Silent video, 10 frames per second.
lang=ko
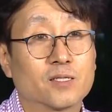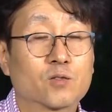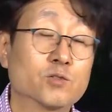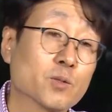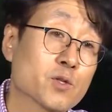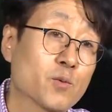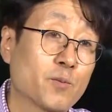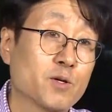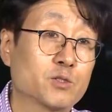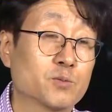그런 점에서
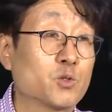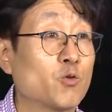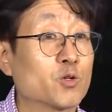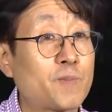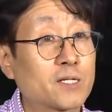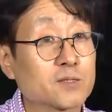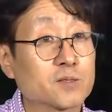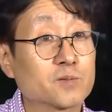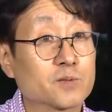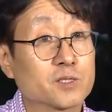보면 요즘 교육
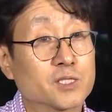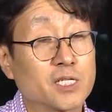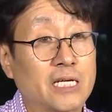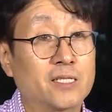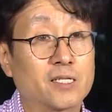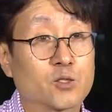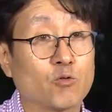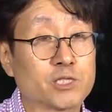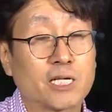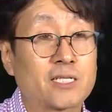방식이 옛날
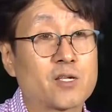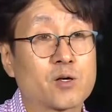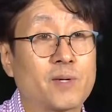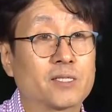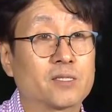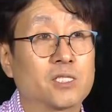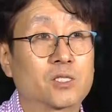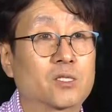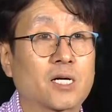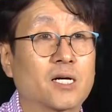교실 안에서만
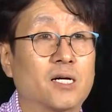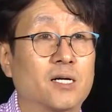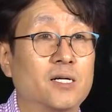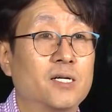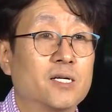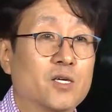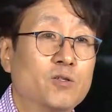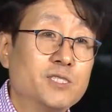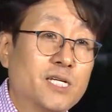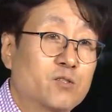있다가
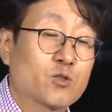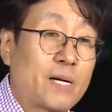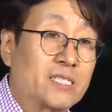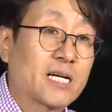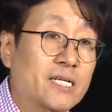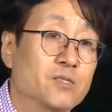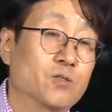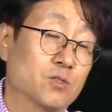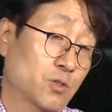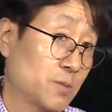현장으로 많이 가는
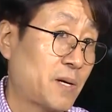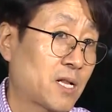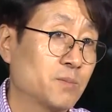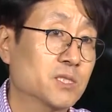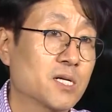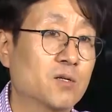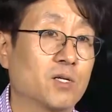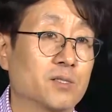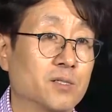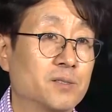거는 되게 바람직한
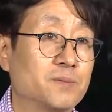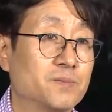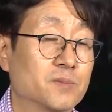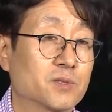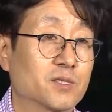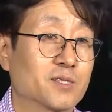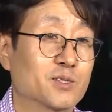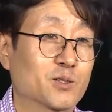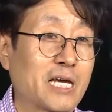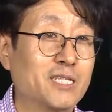것 같아요.
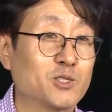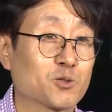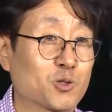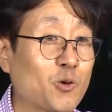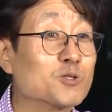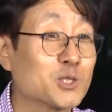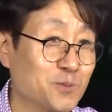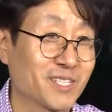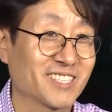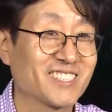저 개인적으로 교육
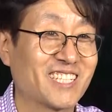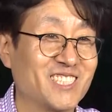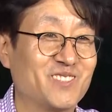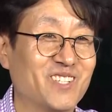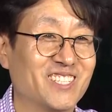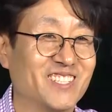전문가는 아니지만